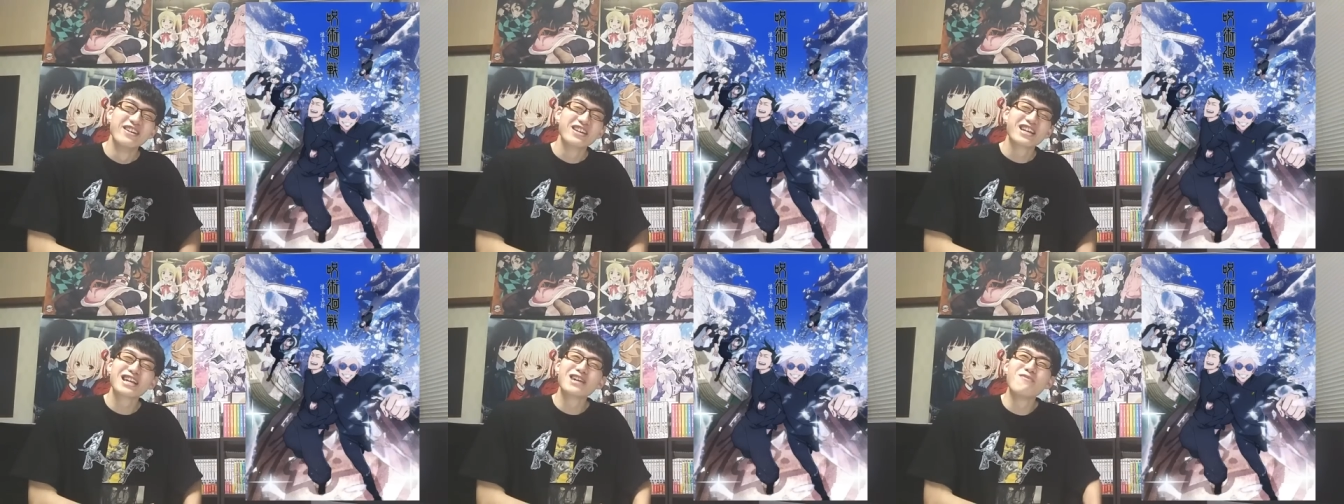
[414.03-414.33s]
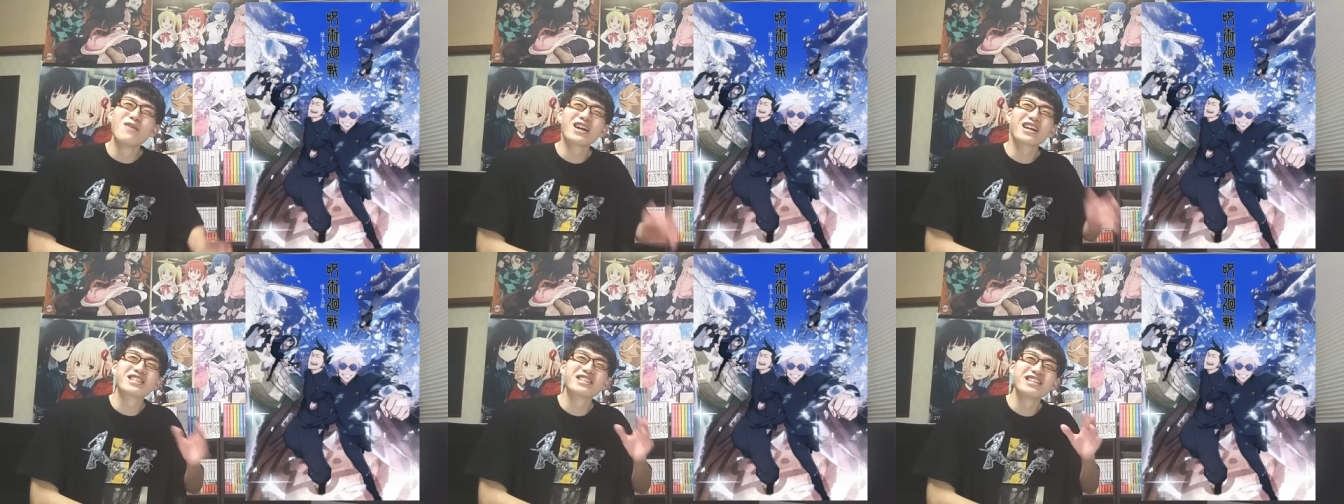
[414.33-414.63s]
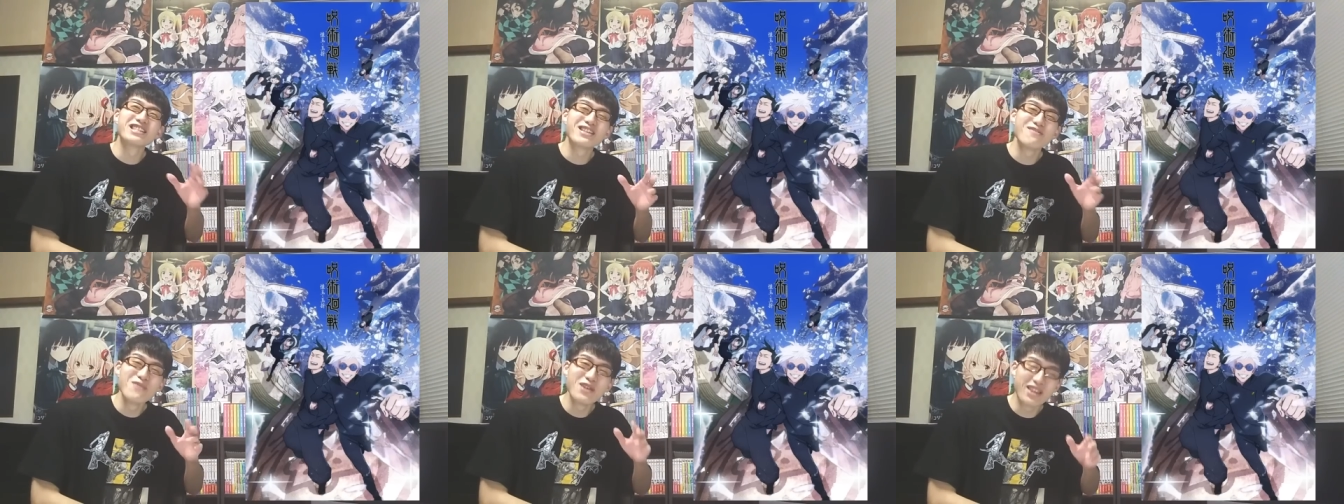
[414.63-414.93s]
いやまだ
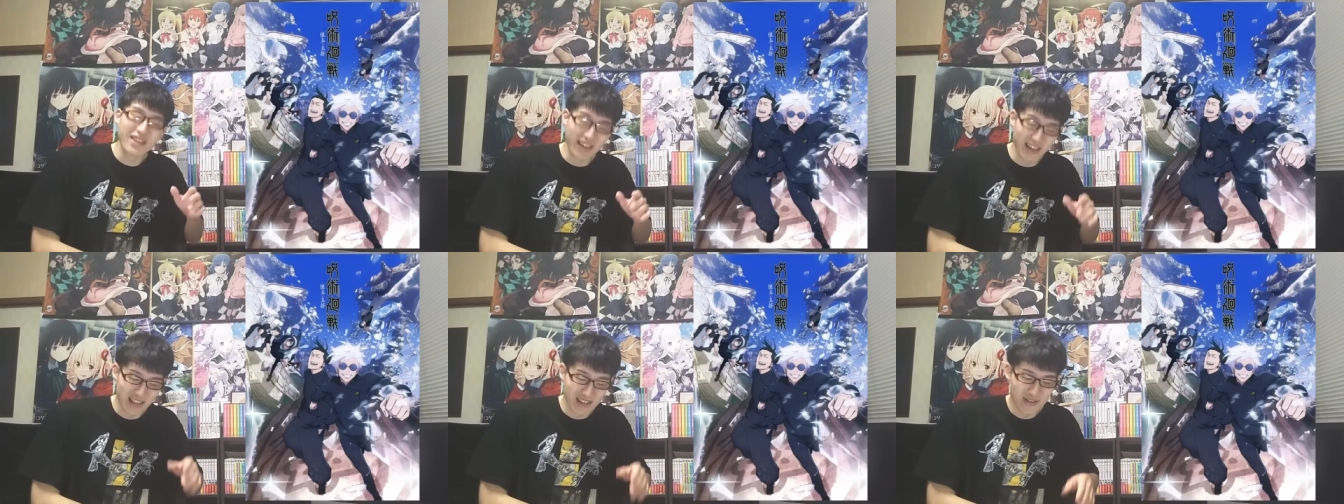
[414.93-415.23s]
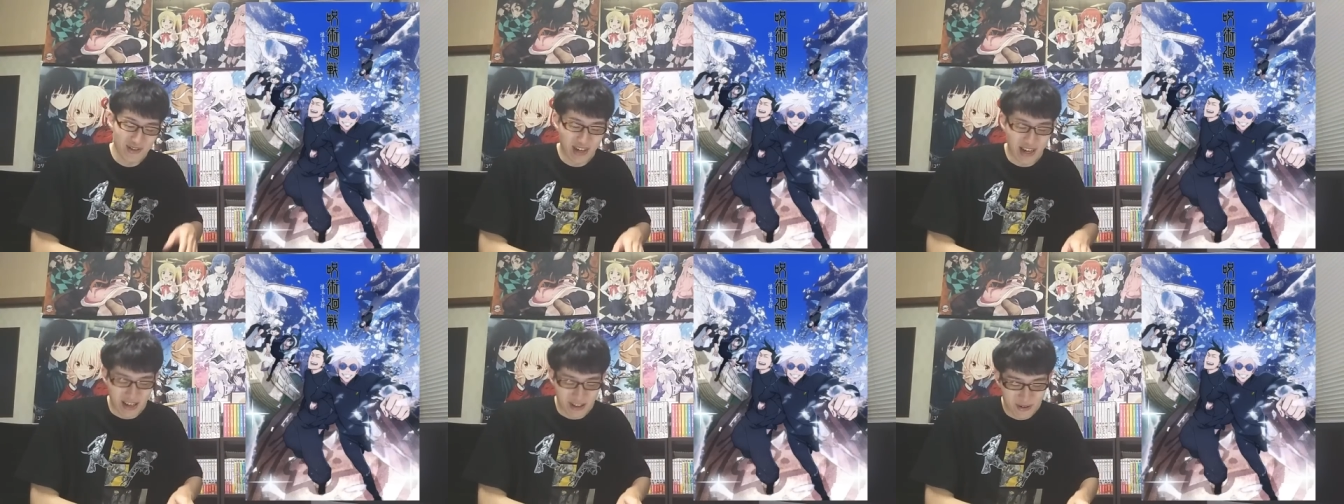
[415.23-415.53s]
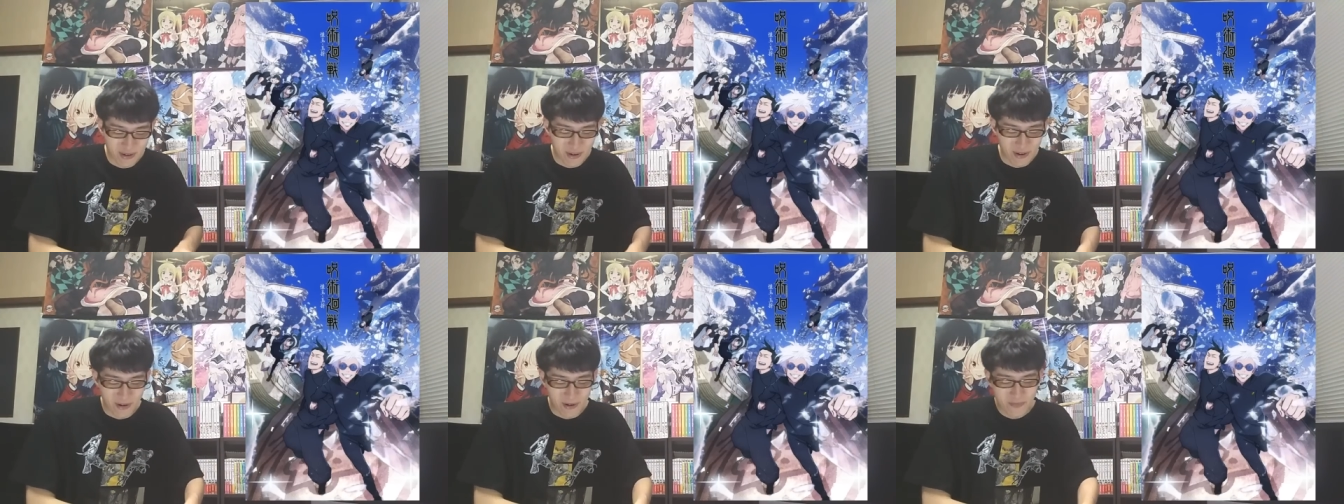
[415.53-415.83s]
全然見てないぐらい
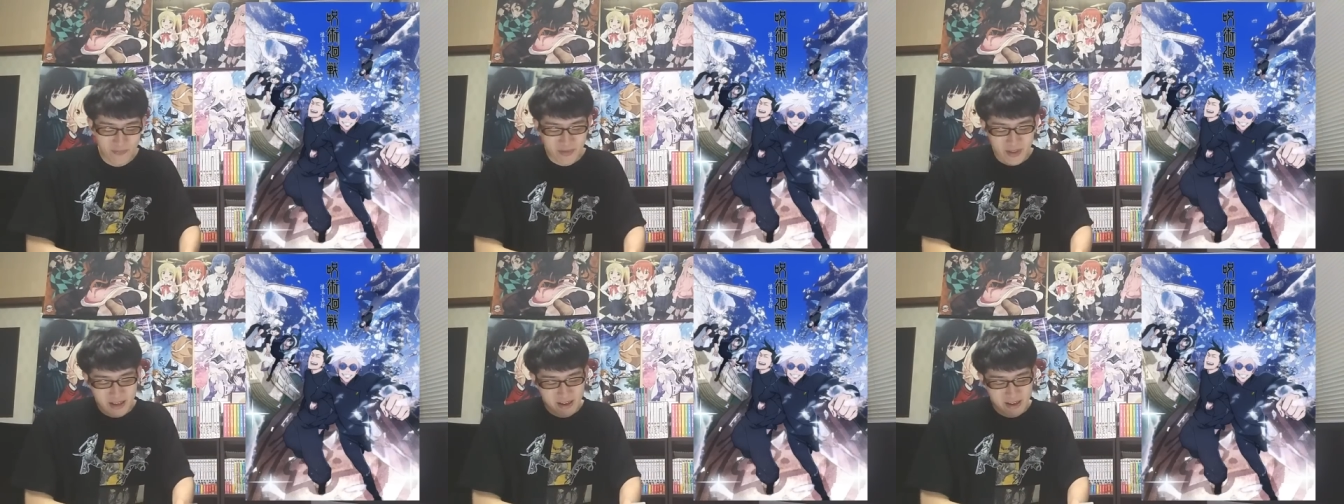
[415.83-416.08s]
の